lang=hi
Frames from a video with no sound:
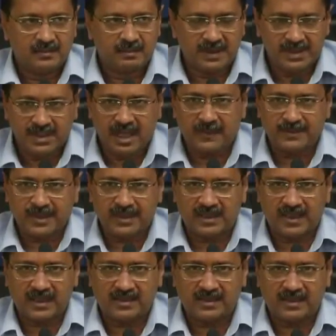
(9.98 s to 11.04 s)
पंजाब
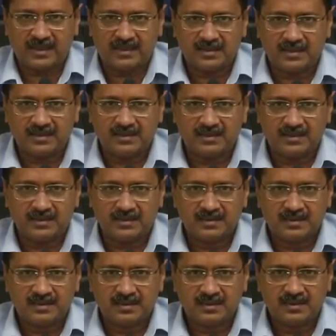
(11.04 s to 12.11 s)
सरकार से
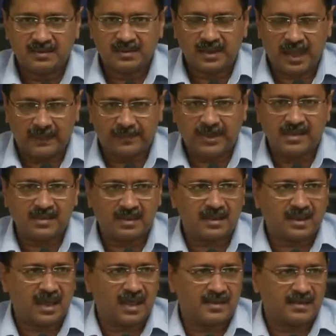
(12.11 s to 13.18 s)
कैप्टन
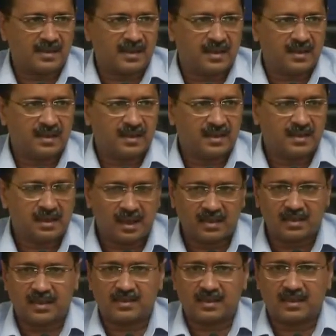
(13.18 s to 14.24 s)
सरकार से
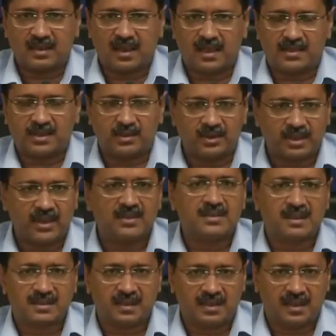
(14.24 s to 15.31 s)
खट्टर सरकार से और
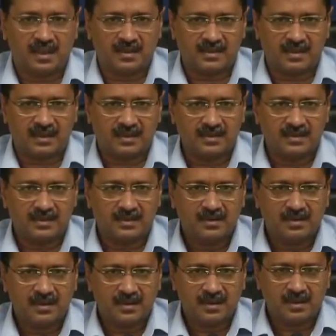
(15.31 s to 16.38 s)
केंद्र सरकार से
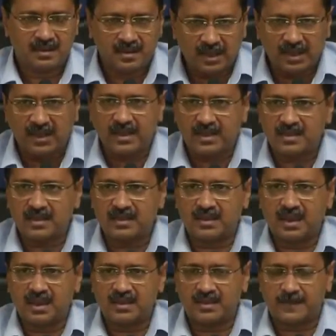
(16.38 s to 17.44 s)
दिल्ली की
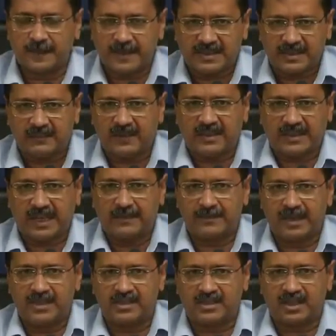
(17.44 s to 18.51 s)
जनता स्पेसिफिक
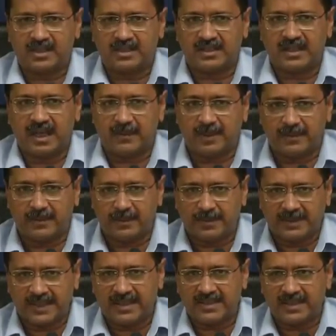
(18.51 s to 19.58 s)
टाइमलाइंस चाहती है आप हमें
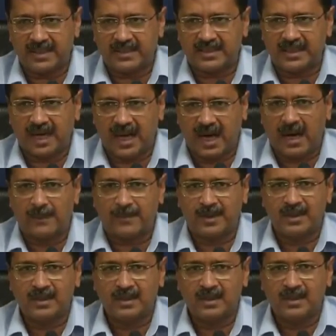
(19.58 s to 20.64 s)
बताइए कि आप
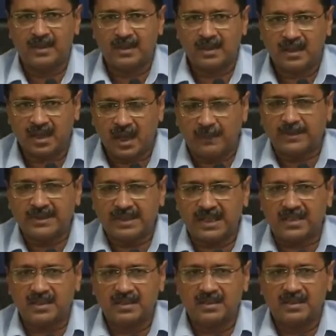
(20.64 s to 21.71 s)
कब
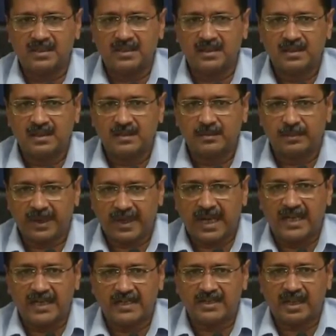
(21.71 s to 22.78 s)
तक
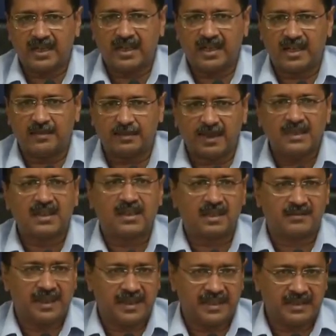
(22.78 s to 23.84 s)
पराली जलाना बंद
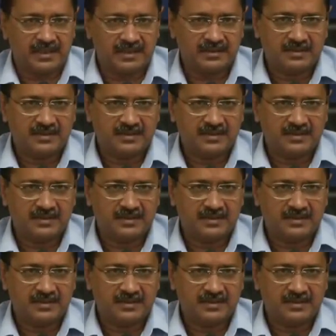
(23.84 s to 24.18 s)
करवाएंगे